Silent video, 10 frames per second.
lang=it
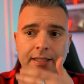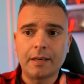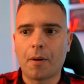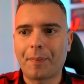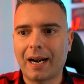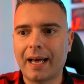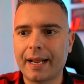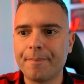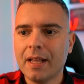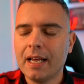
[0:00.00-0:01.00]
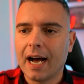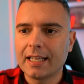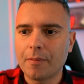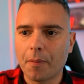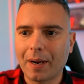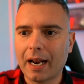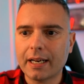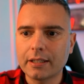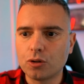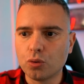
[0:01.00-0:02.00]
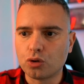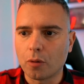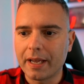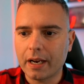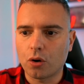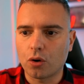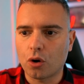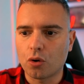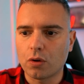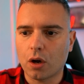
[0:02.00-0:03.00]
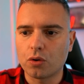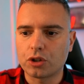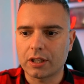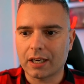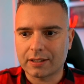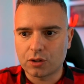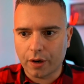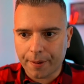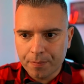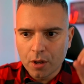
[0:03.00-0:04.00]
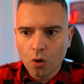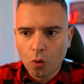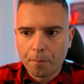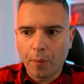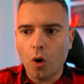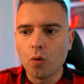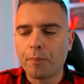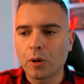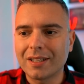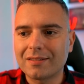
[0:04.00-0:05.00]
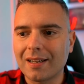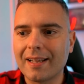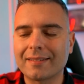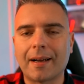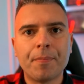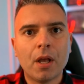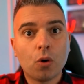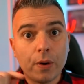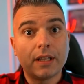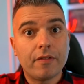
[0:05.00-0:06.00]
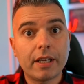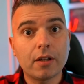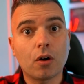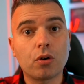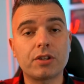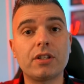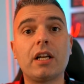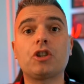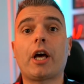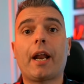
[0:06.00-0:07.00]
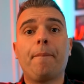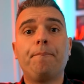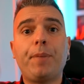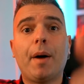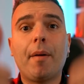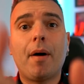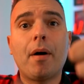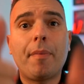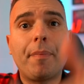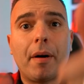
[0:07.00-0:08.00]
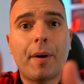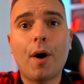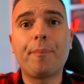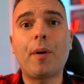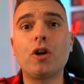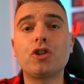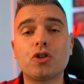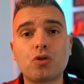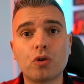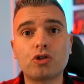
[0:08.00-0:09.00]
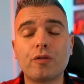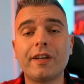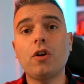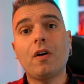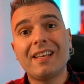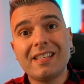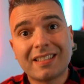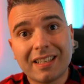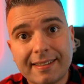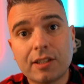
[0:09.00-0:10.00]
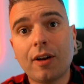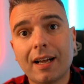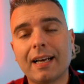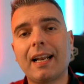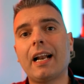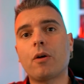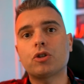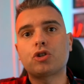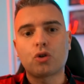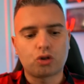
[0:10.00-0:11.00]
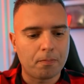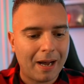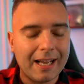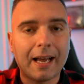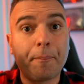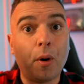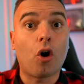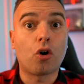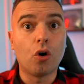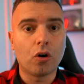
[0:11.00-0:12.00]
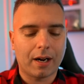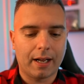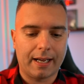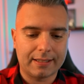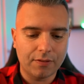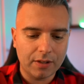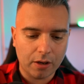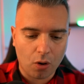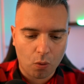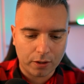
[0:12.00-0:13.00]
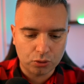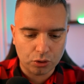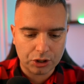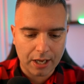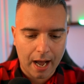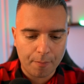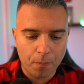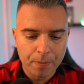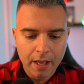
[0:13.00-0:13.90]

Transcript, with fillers: andiamo a parlare, andiamo a parlare spiegare di tutto bene con, con una considerazione un po', un po', dettagliata. Quindi vi chiedo la cortesia di lasciare po, po, po, po, pollice in su questo video, iscrizione al canale qua sotto. Manca poco, ragazzi, vi dico a quanto siamo,